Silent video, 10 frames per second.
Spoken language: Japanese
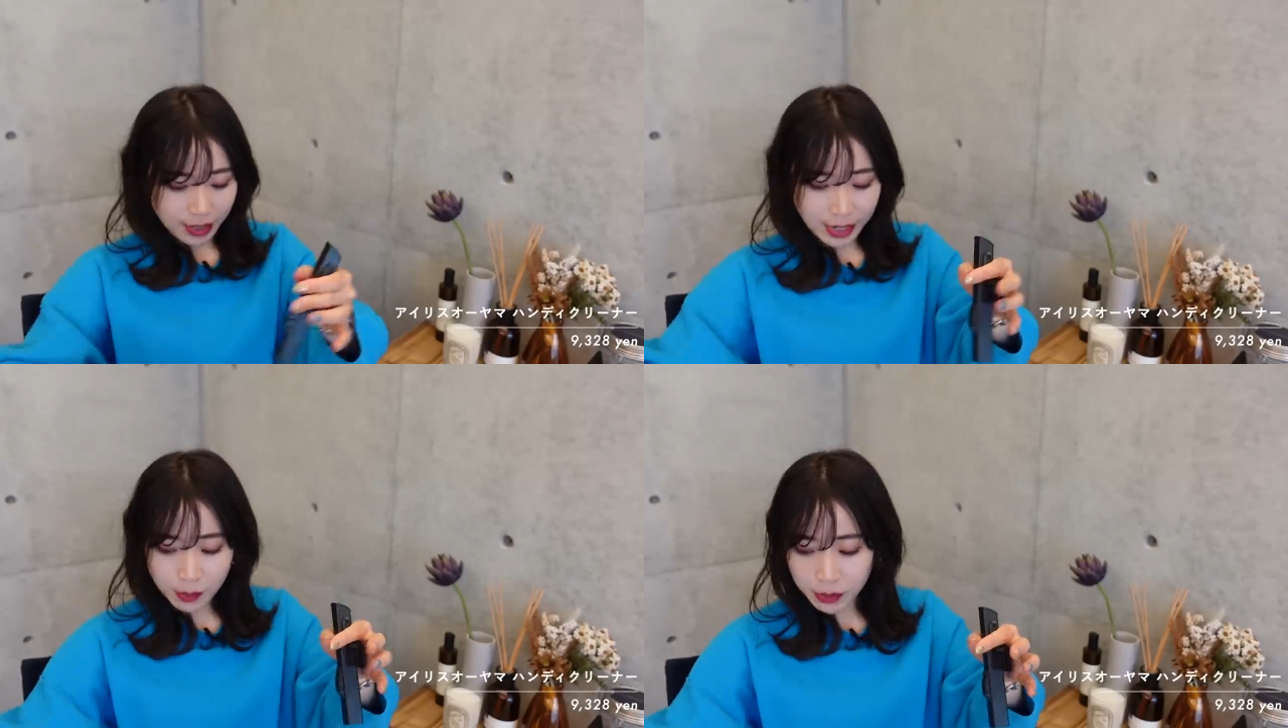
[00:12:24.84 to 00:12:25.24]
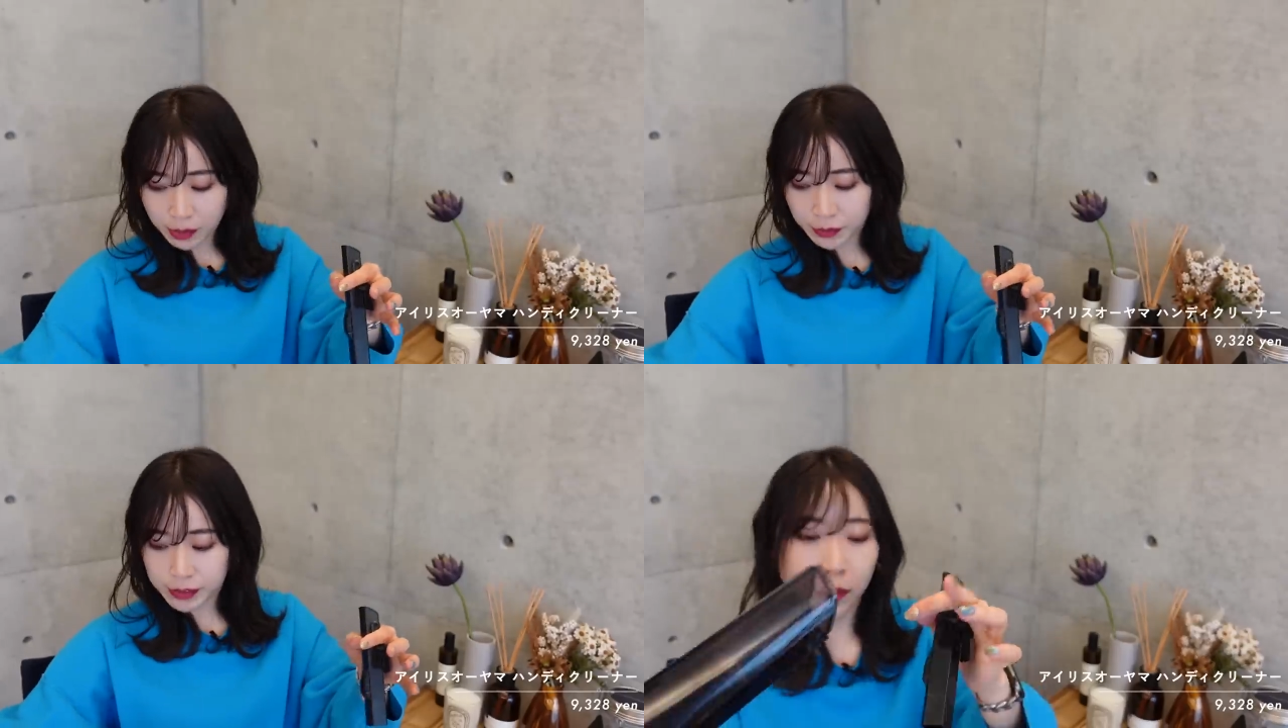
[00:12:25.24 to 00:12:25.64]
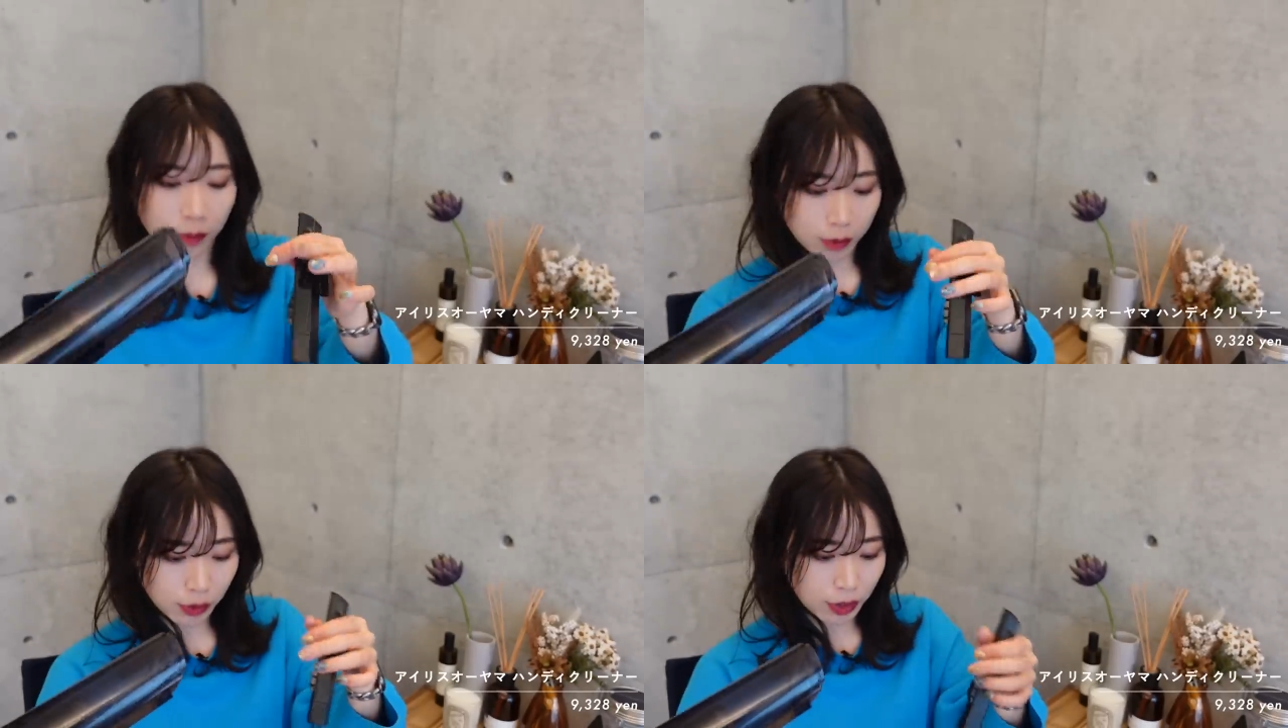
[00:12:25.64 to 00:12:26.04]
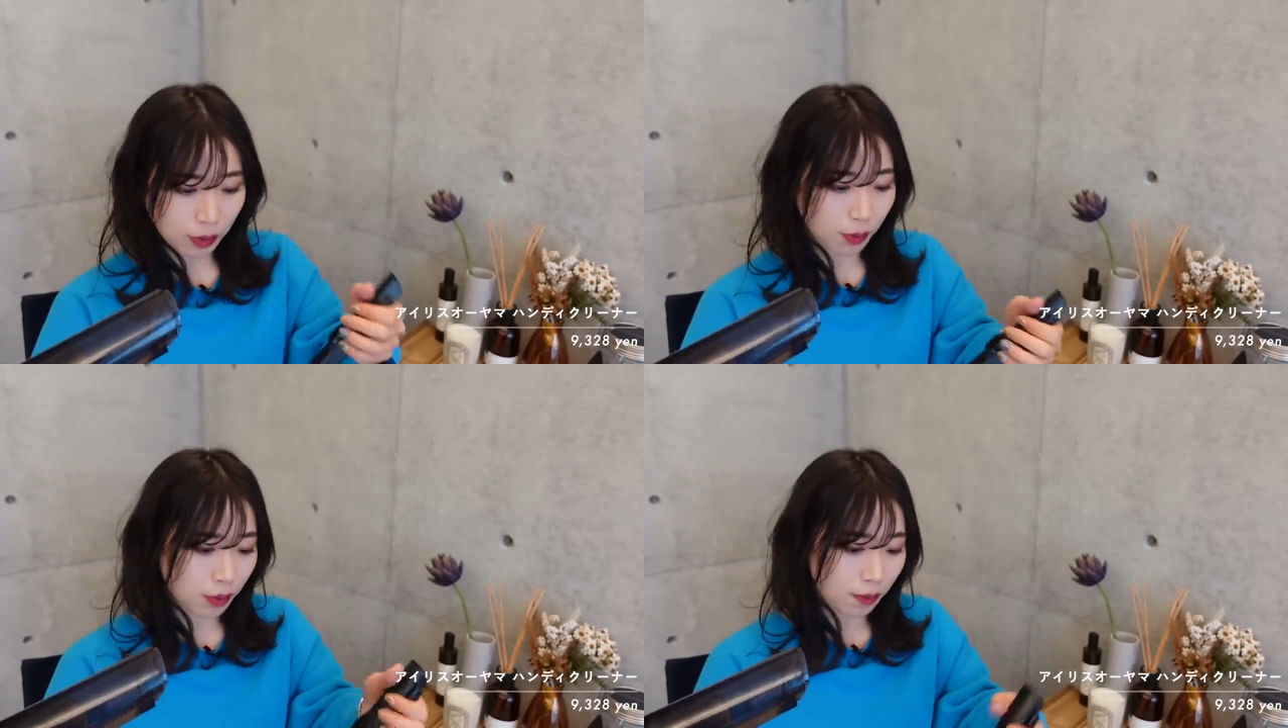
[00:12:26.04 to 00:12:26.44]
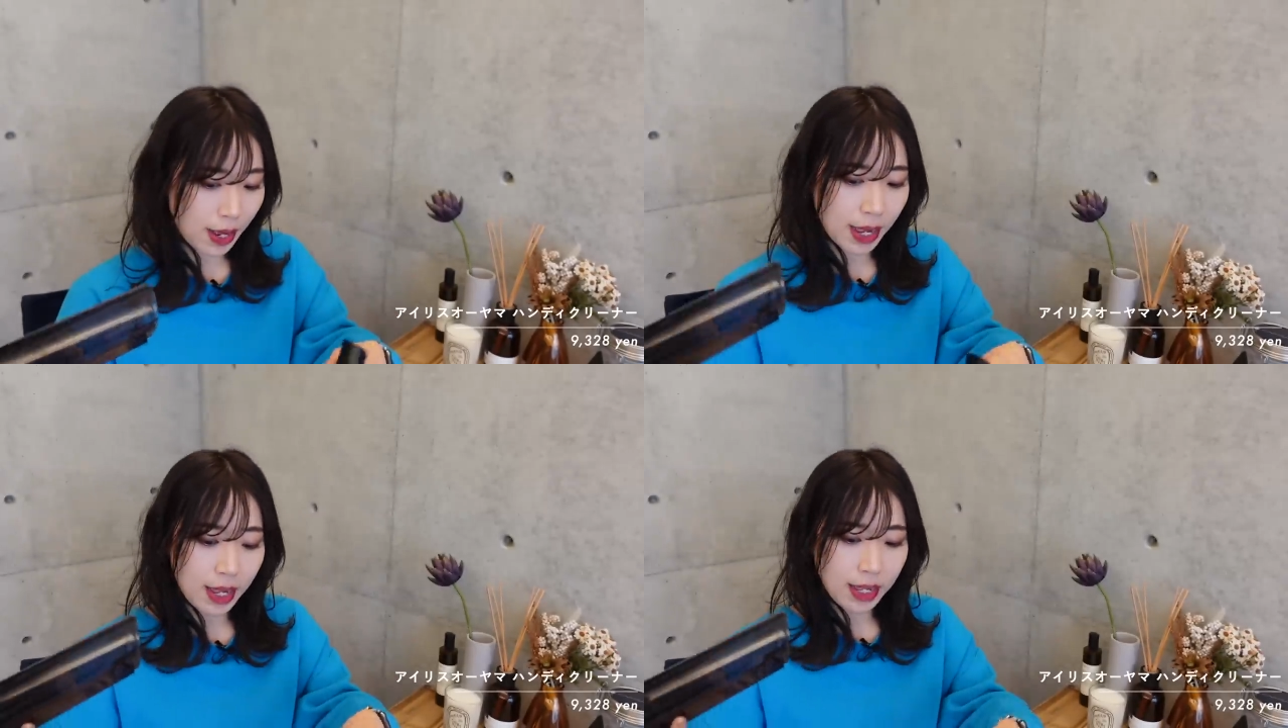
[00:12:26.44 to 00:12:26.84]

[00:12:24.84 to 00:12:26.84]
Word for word: でこの細いところは